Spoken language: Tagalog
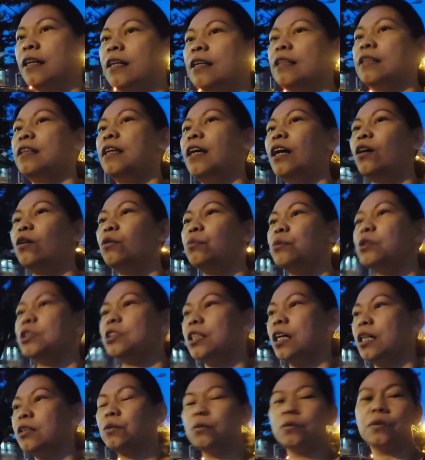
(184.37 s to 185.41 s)
hindi ako
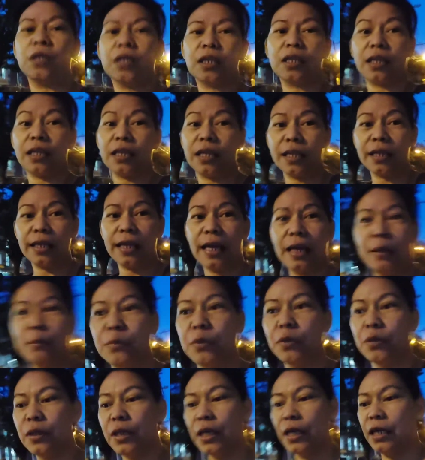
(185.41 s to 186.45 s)
masyadong
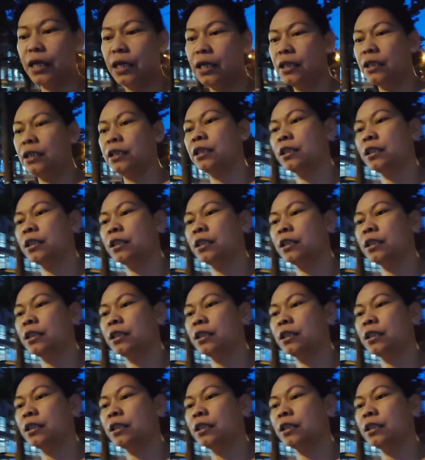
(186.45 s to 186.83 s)
nagreklamo na